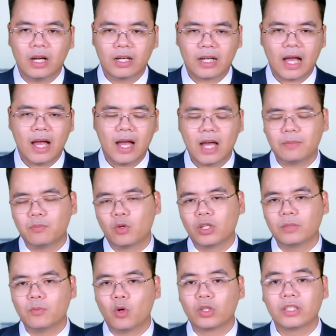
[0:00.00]

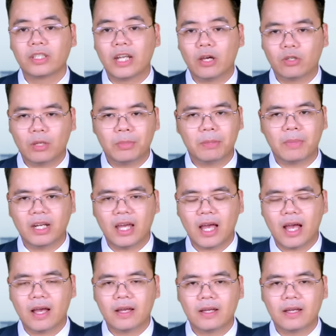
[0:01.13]
KH-101 đều đã bị bắn hạ,